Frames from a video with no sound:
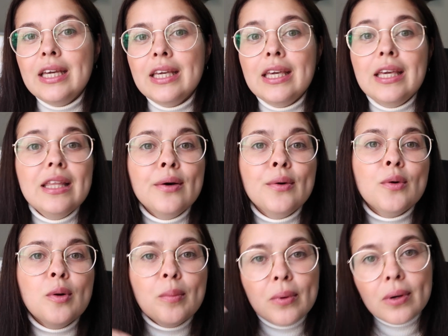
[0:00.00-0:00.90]
que não
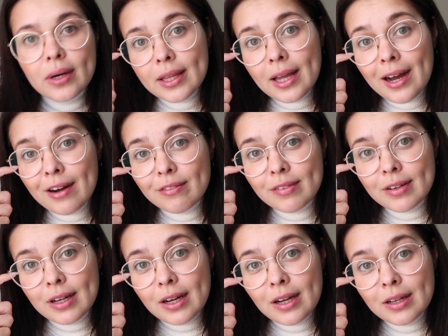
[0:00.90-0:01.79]

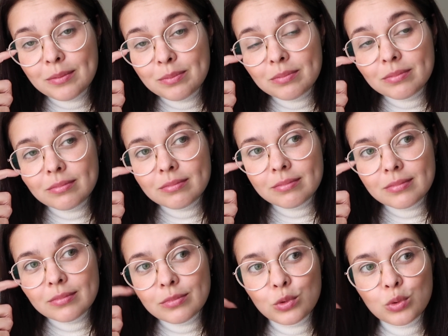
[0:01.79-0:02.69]
comportava
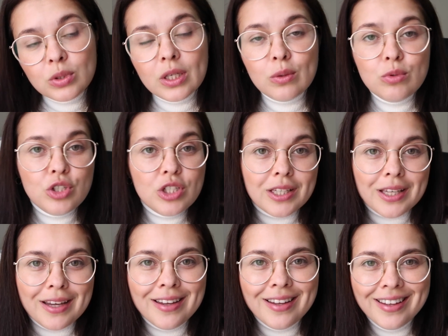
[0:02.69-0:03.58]
tudo que eu tinha.